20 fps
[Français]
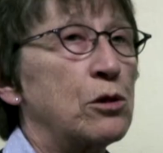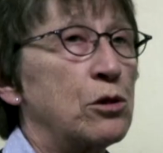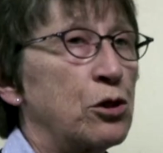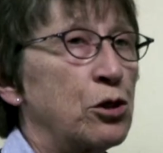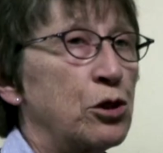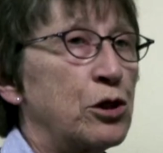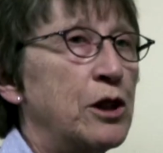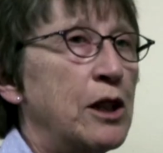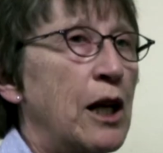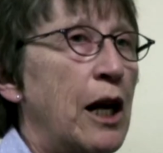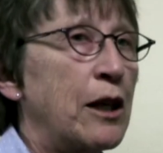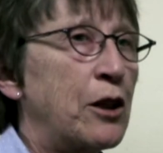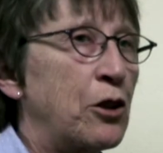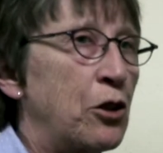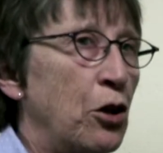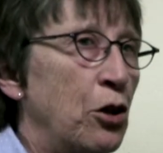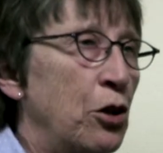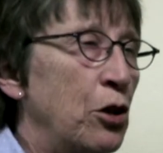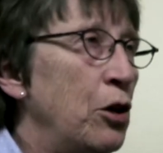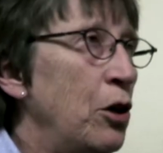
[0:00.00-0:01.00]
je dis
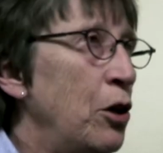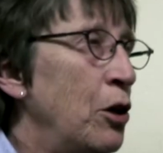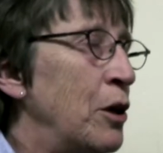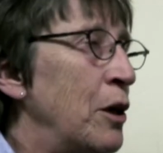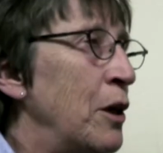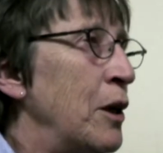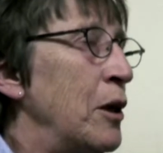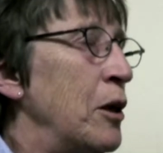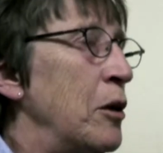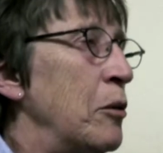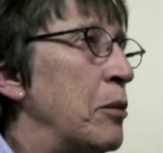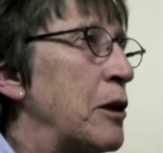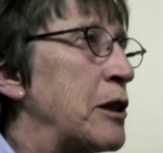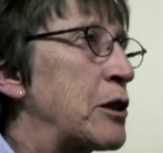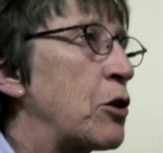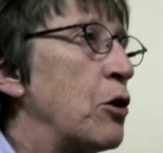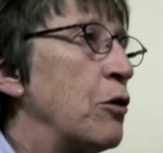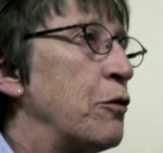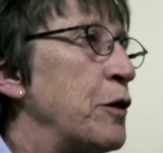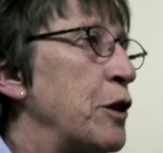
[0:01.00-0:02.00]
l'accueil parce
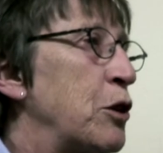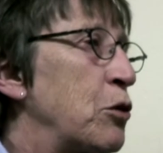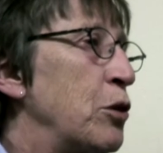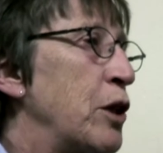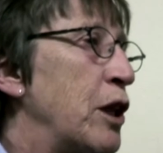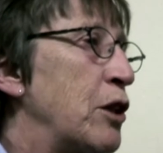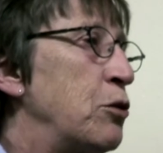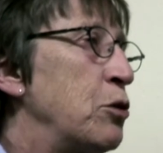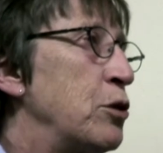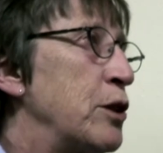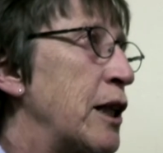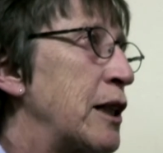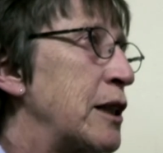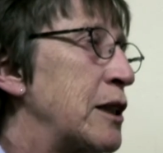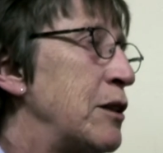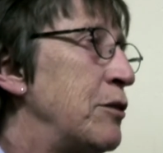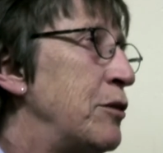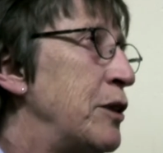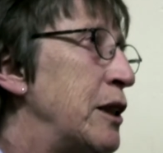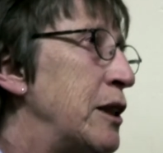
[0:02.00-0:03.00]
qu'en fait on a deux
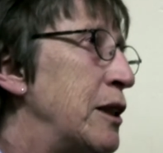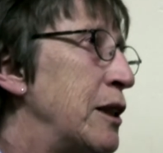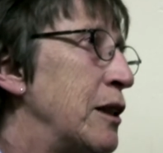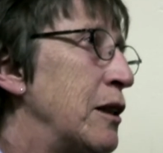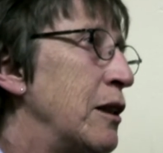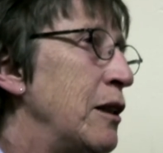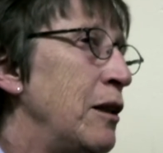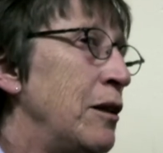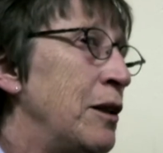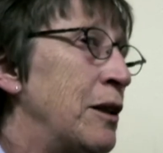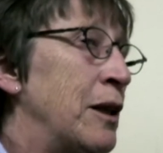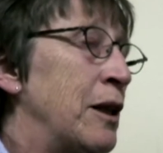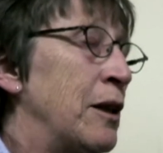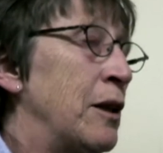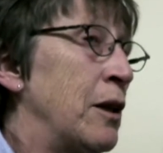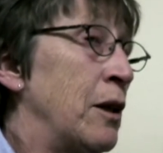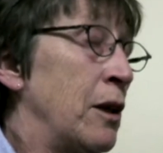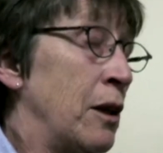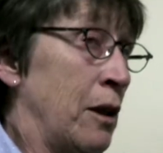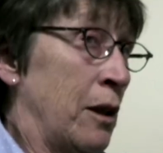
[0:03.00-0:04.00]
activités
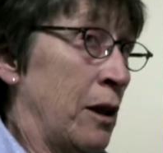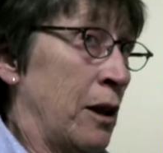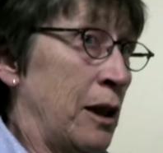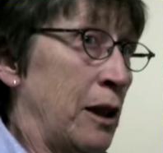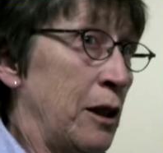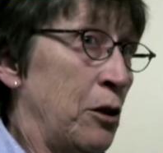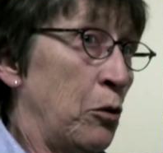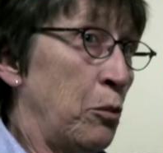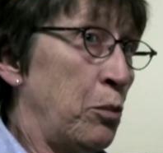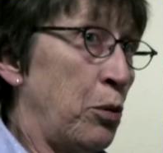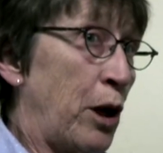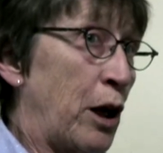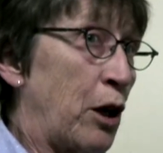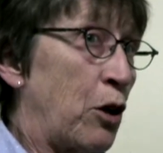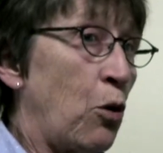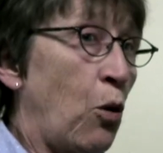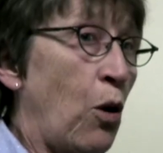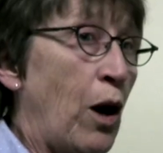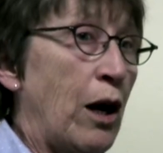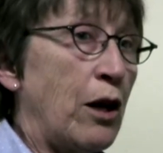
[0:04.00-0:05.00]
et on pourrait
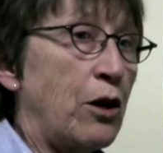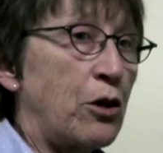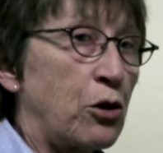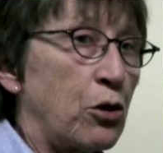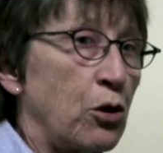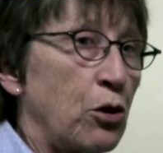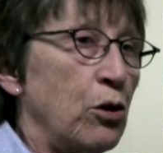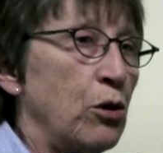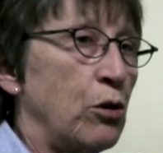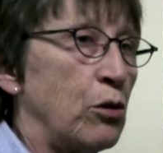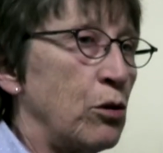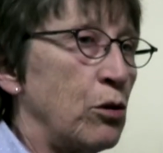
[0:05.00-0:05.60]
croire que